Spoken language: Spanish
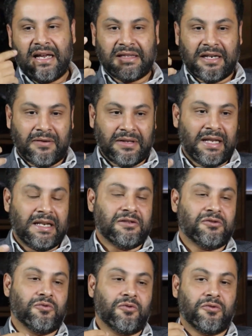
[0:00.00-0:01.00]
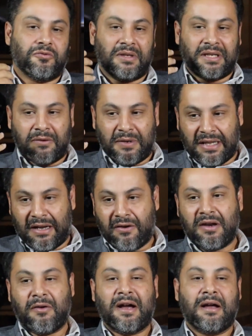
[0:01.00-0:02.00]
a través del insulto, a través del
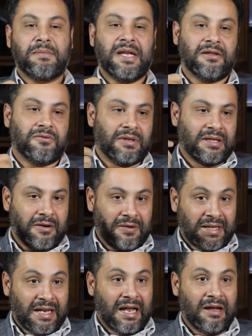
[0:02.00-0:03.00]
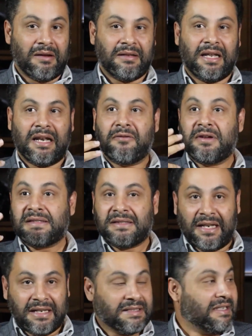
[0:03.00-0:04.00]
rebajamiento, a través de la, de la
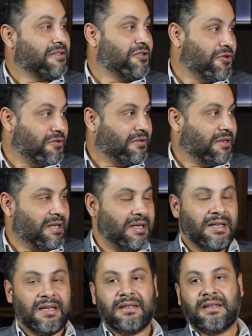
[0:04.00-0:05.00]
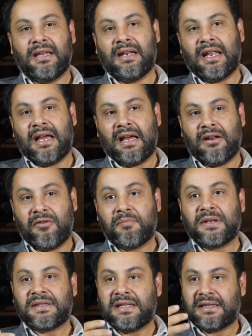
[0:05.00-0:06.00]
bestialización de la
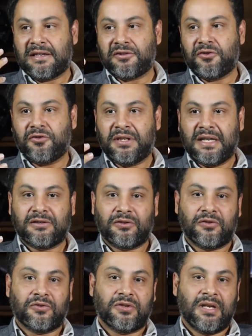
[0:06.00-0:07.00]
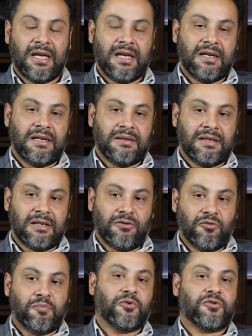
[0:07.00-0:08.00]
representación de estos eh,
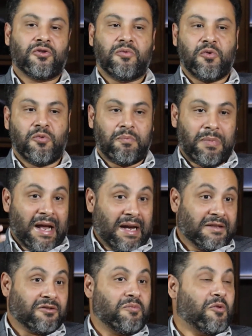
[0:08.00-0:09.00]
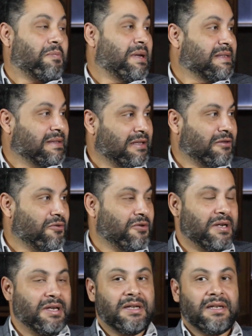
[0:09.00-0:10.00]
grupos como plagas, como pestes, ¿no?